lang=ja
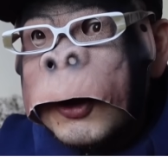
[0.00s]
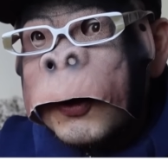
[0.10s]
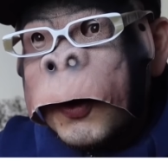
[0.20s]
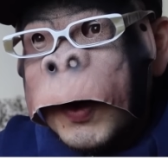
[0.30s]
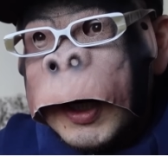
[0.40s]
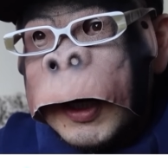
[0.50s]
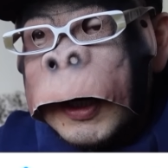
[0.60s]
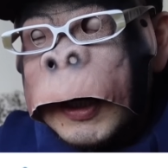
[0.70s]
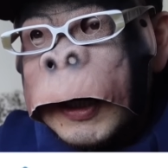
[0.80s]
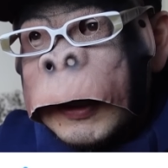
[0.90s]
ていうのは、
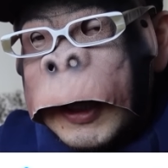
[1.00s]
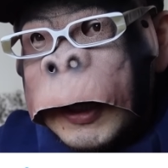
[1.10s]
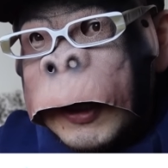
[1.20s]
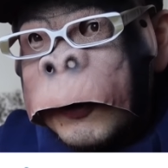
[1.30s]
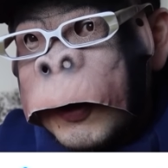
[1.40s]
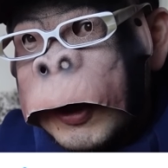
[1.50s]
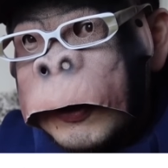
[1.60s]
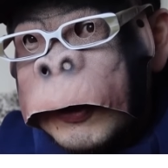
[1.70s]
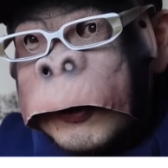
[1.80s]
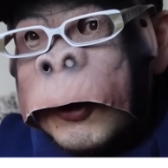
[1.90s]
怪我の
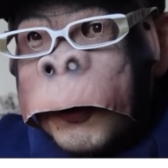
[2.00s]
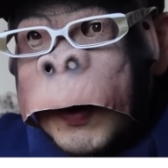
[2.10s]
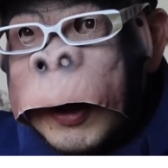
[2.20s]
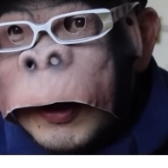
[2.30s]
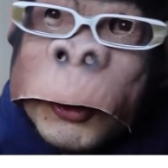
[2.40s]
確率っていうのは